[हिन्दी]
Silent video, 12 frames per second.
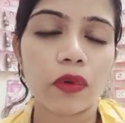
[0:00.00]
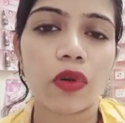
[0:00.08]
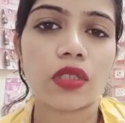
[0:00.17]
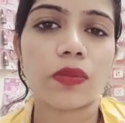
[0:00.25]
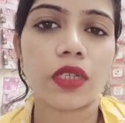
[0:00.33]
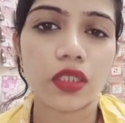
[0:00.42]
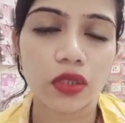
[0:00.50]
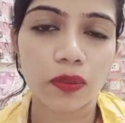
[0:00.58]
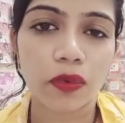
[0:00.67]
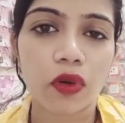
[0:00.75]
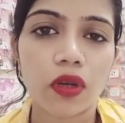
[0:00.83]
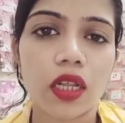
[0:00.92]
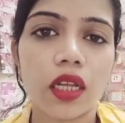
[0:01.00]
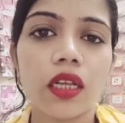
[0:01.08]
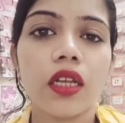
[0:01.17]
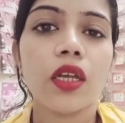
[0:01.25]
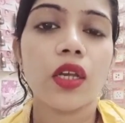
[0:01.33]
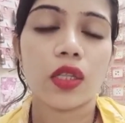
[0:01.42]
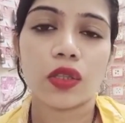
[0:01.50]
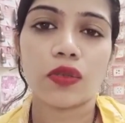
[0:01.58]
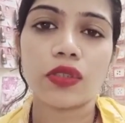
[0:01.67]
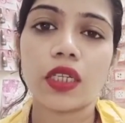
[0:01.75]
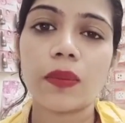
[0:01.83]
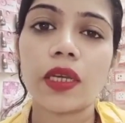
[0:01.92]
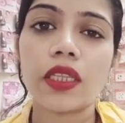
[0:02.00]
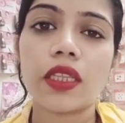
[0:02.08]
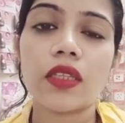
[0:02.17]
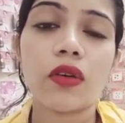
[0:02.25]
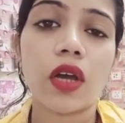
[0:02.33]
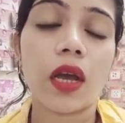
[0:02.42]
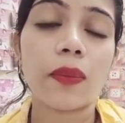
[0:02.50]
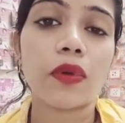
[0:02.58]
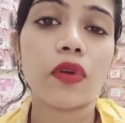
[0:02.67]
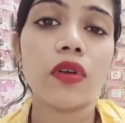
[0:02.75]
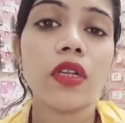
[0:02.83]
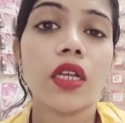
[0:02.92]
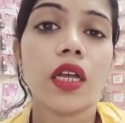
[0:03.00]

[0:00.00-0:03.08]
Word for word: कॉस्मेटिक शॉप खोलना है दूसरी बात तो आपको